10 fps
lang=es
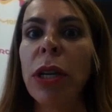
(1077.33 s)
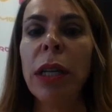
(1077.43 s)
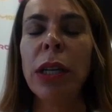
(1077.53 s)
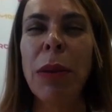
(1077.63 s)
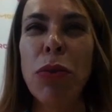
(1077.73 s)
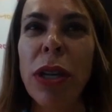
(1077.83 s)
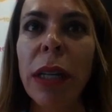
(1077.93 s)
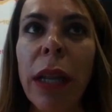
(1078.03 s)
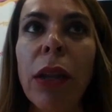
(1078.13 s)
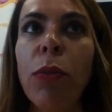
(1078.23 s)
antes, hay mucha
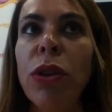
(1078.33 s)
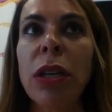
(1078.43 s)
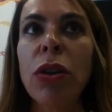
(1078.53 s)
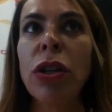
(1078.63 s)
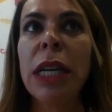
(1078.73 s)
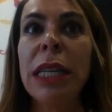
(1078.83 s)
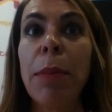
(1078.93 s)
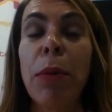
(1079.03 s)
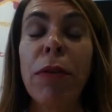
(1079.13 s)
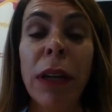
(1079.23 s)
gente haciendo muchas cosas que
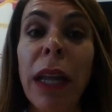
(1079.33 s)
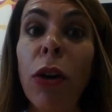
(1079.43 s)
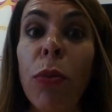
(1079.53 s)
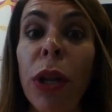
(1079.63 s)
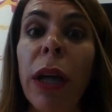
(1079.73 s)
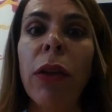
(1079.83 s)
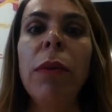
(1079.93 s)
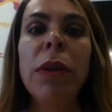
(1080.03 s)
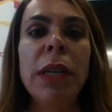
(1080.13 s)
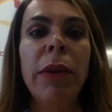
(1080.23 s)
por falta de comunicación y
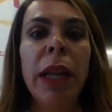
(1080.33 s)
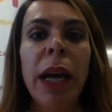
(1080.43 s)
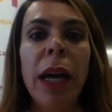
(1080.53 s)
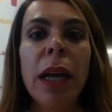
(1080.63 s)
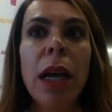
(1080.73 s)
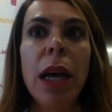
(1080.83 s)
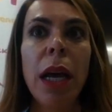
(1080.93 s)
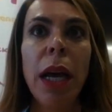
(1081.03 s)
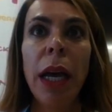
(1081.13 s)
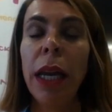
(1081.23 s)
visibilidad
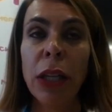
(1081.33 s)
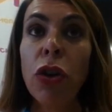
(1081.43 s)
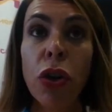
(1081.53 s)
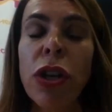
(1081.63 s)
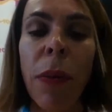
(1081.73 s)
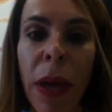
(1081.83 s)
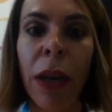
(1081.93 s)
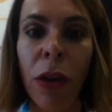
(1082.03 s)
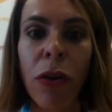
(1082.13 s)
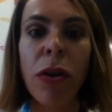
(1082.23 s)
eh, Nacho no se ve,
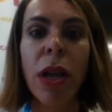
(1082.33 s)
¿no?